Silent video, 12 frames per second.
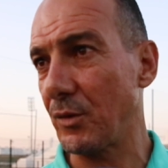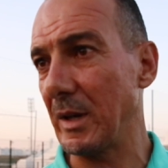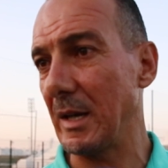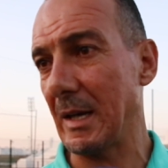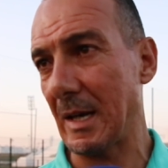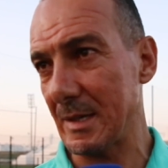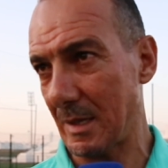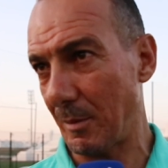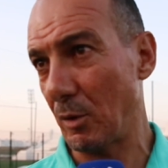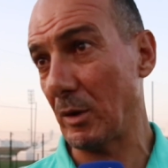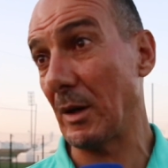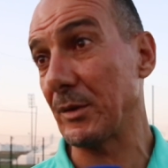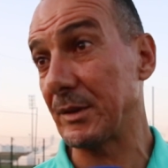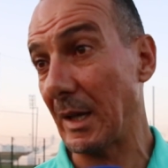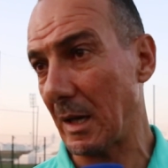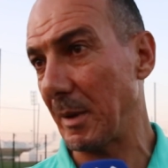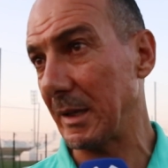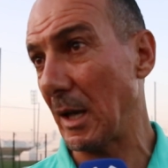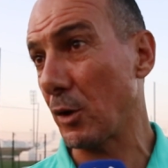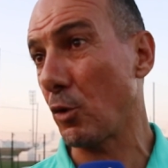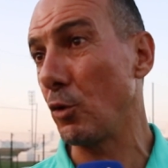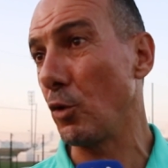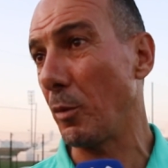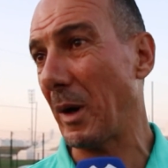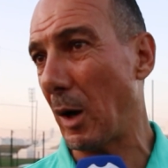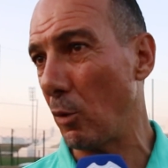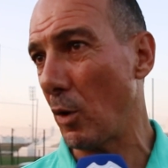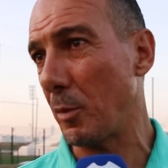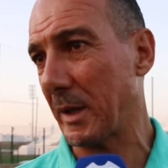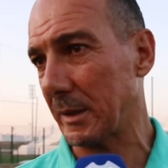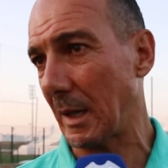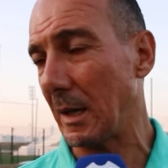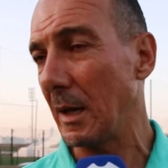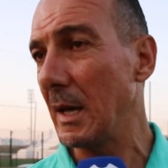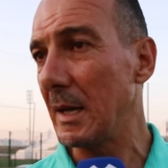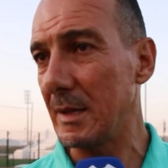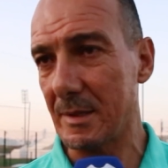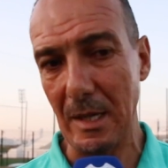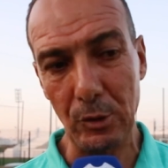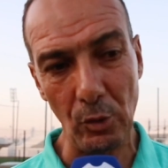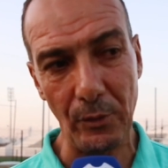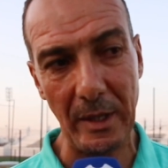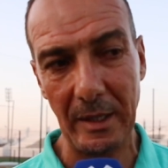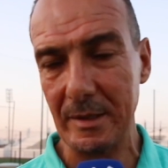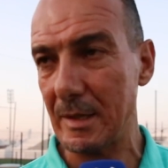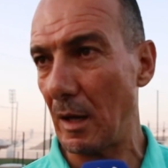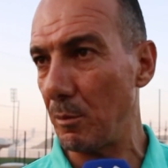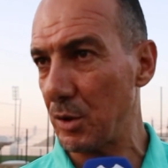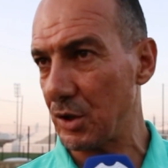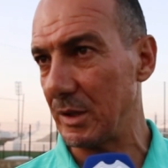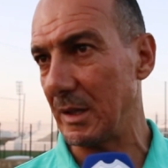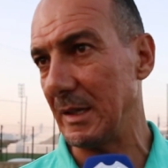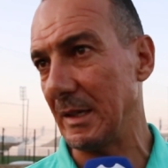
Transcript: في كازابلونكا في الدار البيضاء يكونوا بقوه وبكثره يساندوا الفريق تاعهم باش